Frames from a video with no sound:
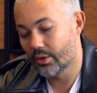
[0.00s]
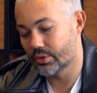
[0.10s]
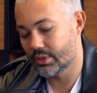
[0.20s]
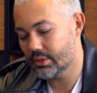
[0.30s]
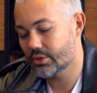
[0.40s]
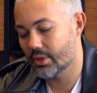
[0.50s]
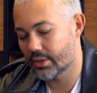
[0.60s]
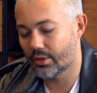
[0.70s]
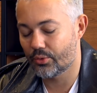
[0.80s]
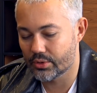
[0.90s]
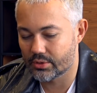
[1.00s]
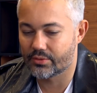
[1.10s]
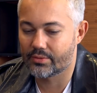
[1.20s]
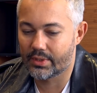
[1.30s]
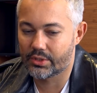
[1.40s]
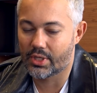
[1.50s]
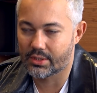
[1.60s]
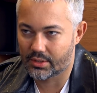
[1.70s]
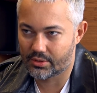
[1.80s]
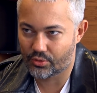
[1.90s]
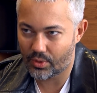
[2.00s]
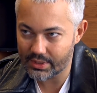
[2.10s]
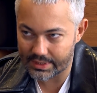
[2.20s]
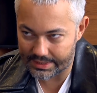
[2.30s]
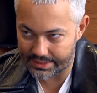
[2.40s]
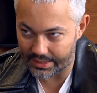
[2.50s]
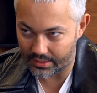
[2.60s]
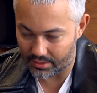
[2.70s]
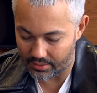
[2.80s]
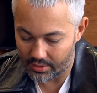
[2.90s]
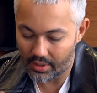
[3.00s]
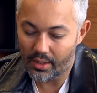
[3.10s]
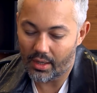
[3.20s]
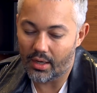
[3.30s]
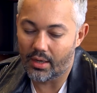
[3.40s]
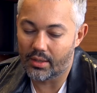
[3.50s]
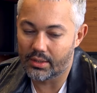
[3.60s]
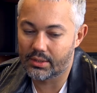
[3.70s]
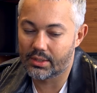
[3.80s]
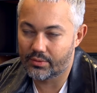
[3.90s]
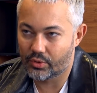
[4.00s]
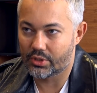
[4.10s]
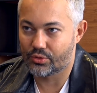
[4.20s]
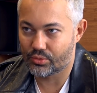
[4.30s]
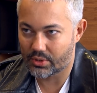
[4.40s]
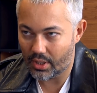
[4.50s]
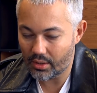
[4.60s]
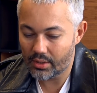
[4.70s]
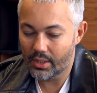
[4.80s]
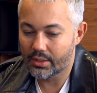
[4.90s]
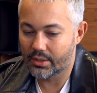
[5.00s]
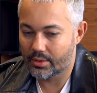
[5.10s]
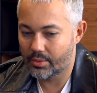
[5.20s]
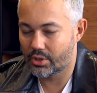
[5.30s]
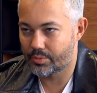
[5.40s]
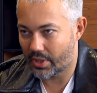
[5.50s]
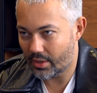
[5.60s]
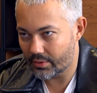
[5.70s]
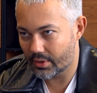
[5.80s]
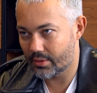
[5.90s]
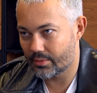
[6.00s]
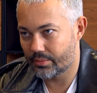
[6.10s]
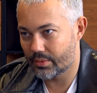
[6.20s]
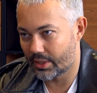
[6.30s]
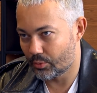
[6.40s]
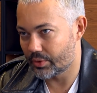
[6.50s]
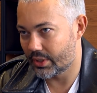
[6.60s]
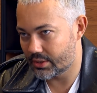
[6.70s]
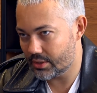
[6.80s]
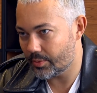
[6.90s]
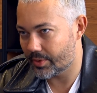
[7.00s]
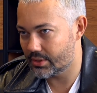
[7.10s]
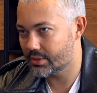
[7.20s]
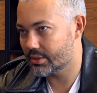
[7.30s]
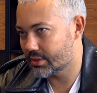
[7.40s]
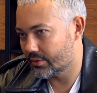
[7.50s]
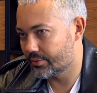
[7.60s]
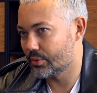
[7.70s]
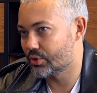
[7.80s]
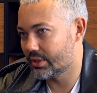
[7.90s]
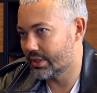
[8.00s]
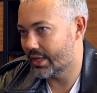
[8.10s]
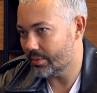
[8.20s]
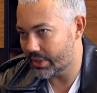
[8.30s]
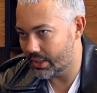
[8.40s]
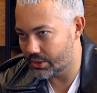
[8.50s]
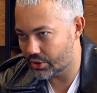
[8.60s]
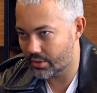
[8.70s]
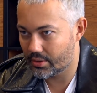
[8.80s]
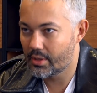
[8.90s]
То есть, если человек находится в своей частной ситуации где-то, а, и ты его даже узнал, ты не имеешь права к нему подойти и попросить о селфи, потому что это неприлично.